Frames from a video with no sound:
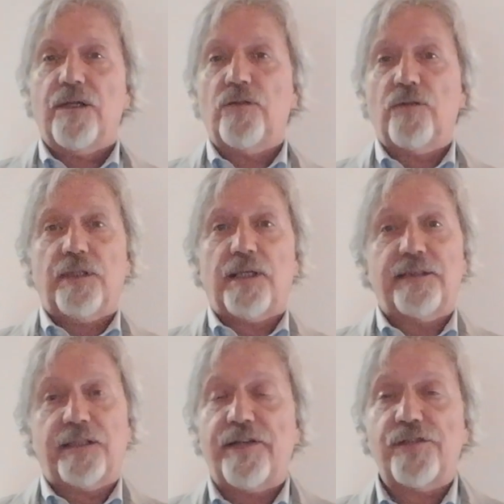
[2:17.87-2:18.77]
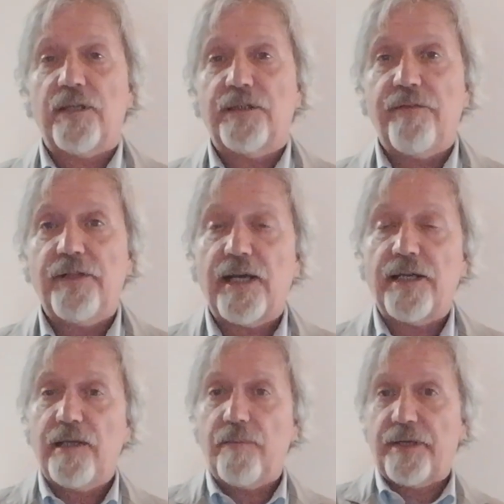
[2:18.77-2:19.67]
con, attraverso l'attività
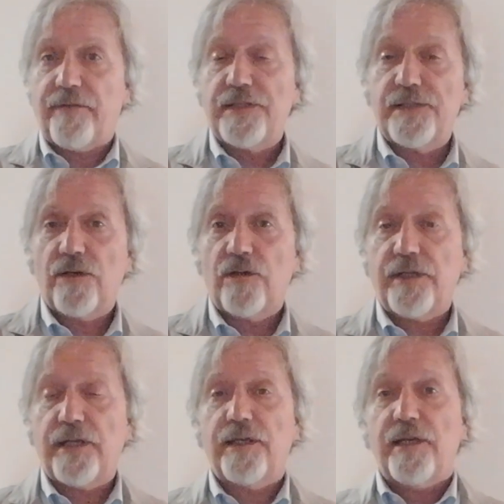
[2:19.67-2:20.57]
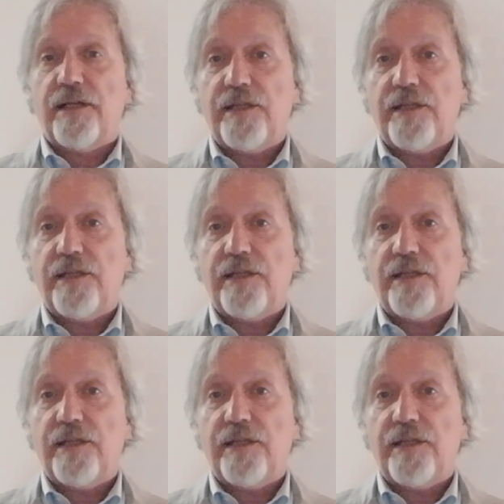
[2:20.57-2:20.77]
di prevenzione,